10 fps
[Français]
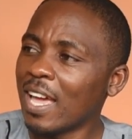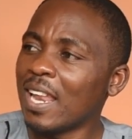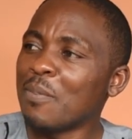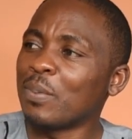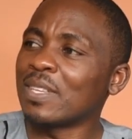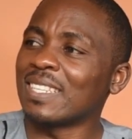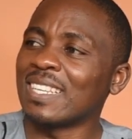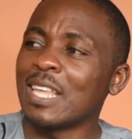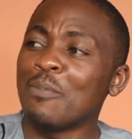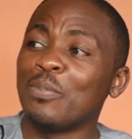elle est
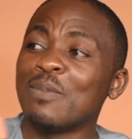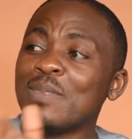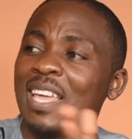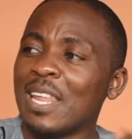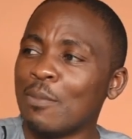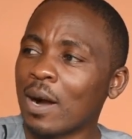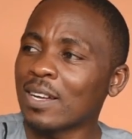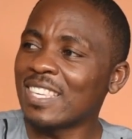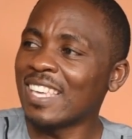précédée d'un premier élément